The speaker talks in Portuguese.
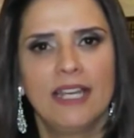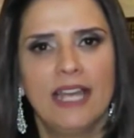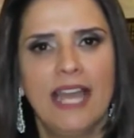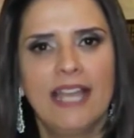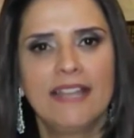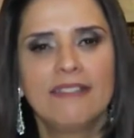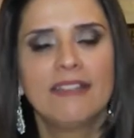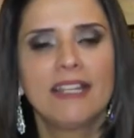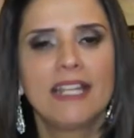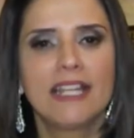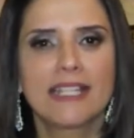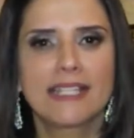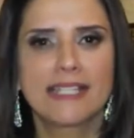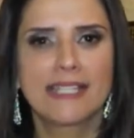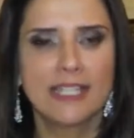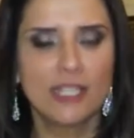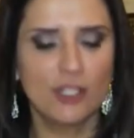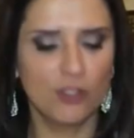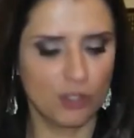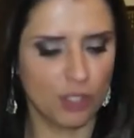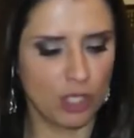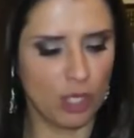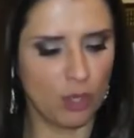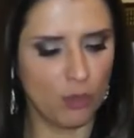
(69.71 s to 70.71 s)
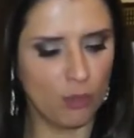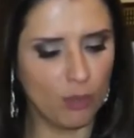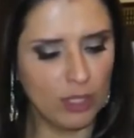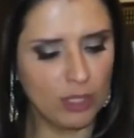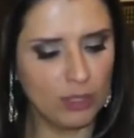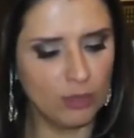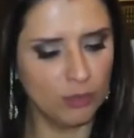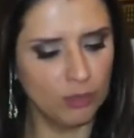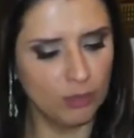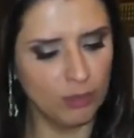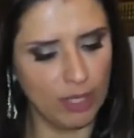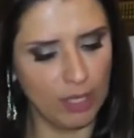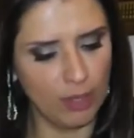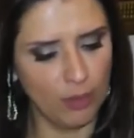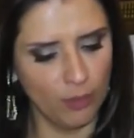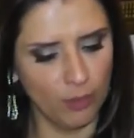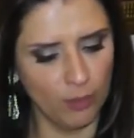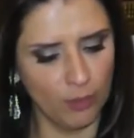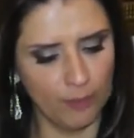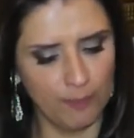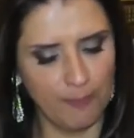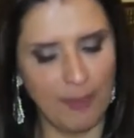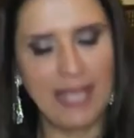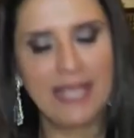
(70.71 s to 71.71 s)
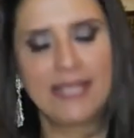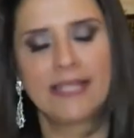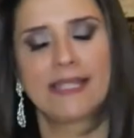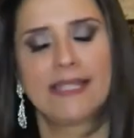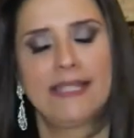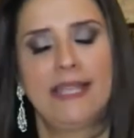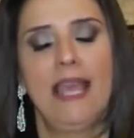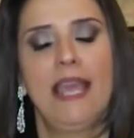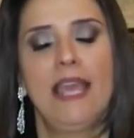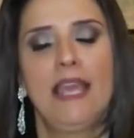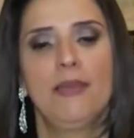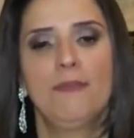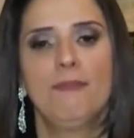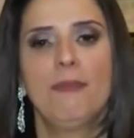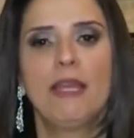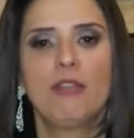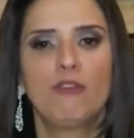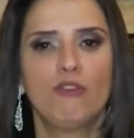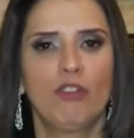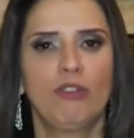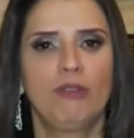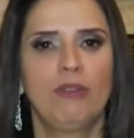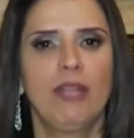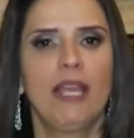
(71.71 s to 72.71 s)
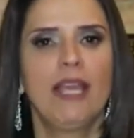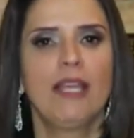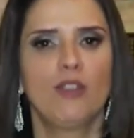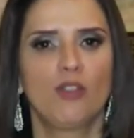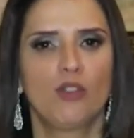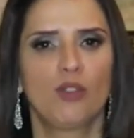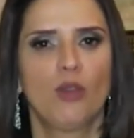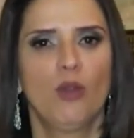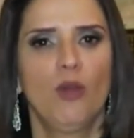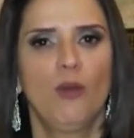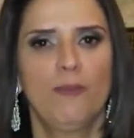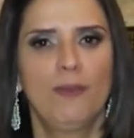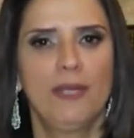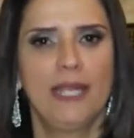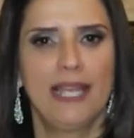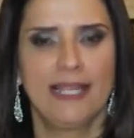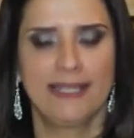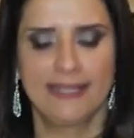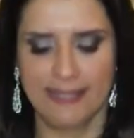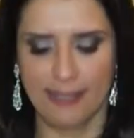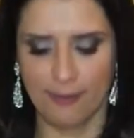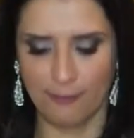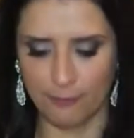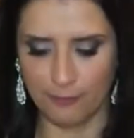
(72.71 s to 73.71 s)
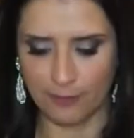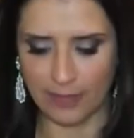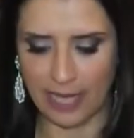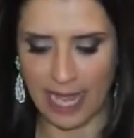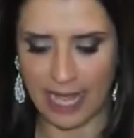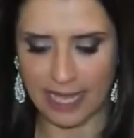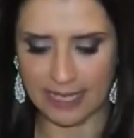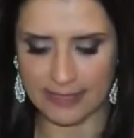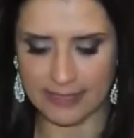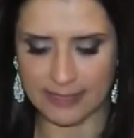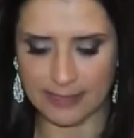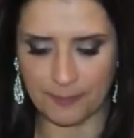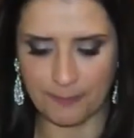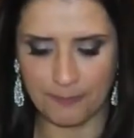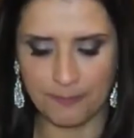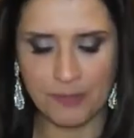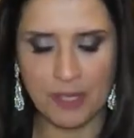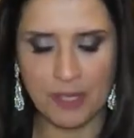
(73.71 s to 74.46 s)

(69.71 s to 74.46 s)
É interessante que quando eu pensei e meditei sobre esta frase,